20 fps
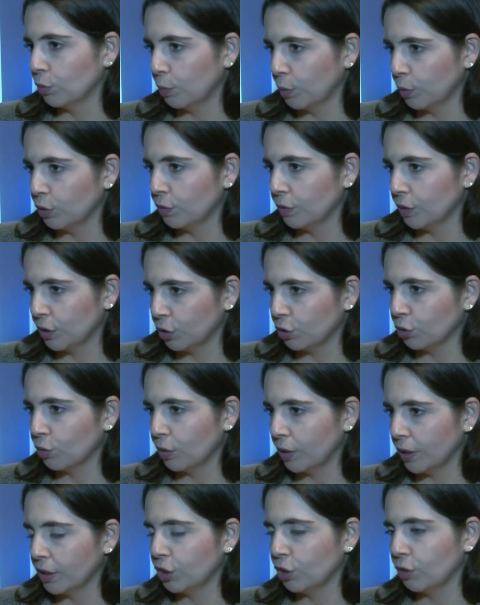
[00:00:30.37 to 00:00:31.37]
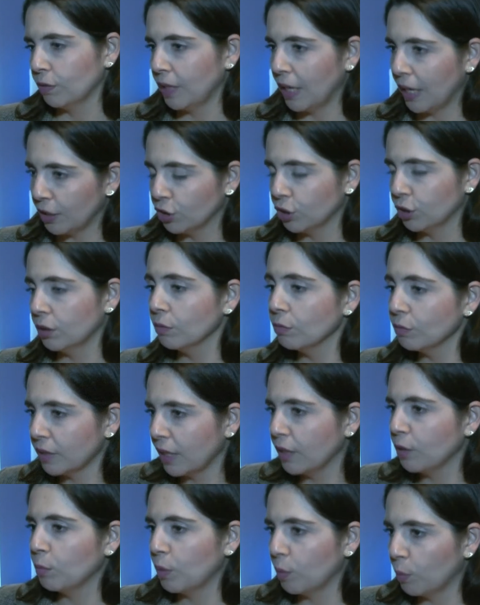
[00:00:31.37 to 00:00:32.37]
do, ponto de vista de conectividade, que não
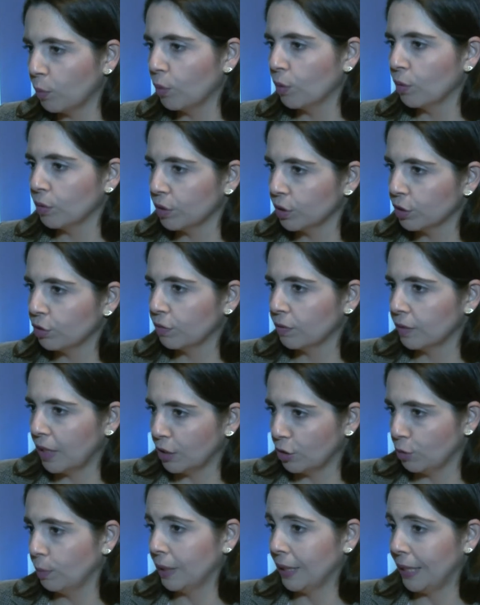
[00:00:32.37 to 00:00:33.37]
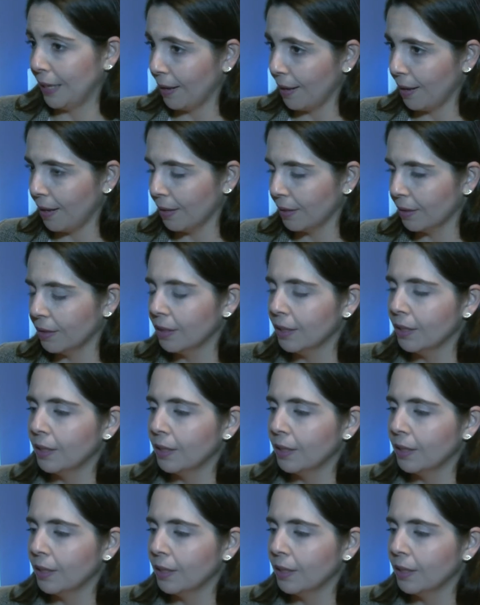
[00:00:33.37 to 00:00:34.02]
tem uma boa conectividade banda larga,